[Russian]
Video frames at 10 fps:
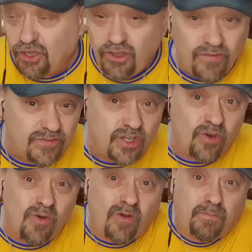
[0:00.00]
И
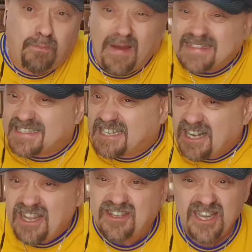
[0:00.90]
вдруг
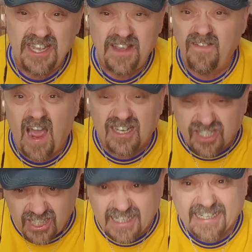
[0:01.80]
посредине
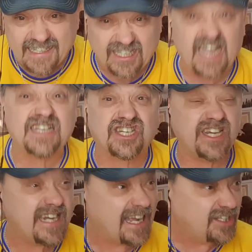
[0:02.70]
ваших
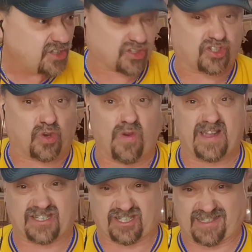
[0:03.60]
коттеджей они
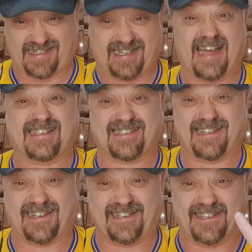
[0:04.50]
строят
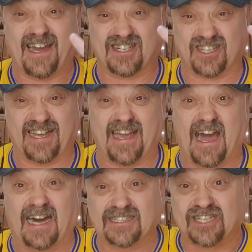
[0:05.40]
16-этажное
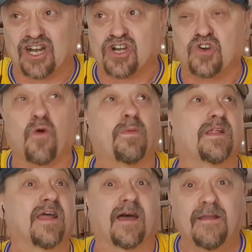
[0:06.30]

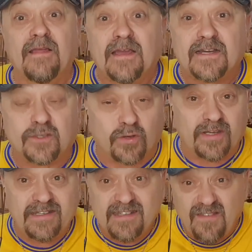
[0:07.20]
одоробало,
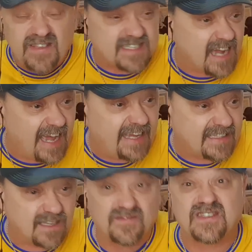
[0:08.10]
которое
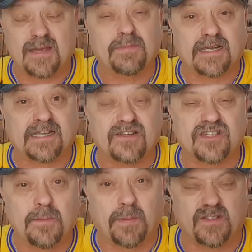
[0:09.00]
нависает над всем
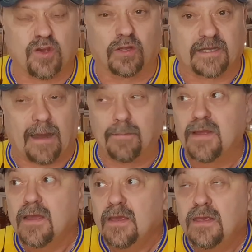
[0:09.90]
коттеджным поселком.
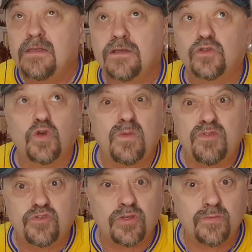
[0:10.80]
И никто им
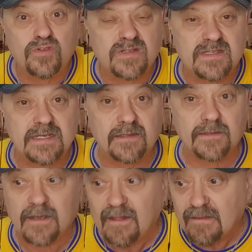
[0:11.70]
ничего не может
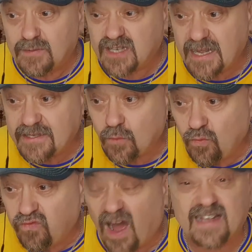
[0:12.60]
сделать. Представляете,
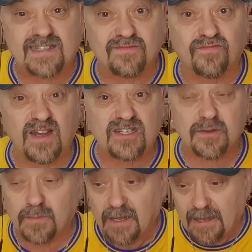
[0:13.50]
у вас в
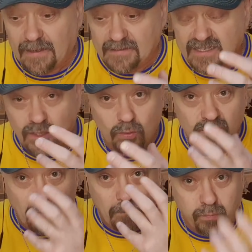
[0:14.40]
вашем
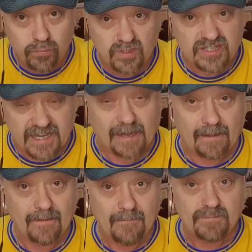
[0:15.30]
населенном
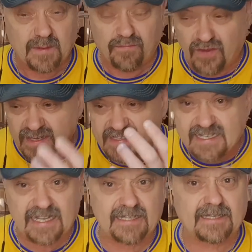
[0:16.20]
пункте, там в
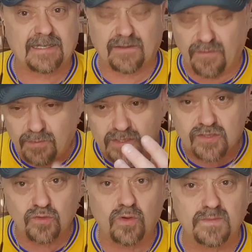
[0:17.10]
райцентре, там в
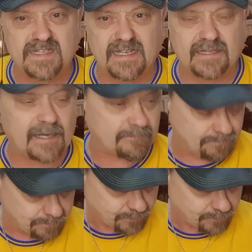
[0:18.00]
областном центре,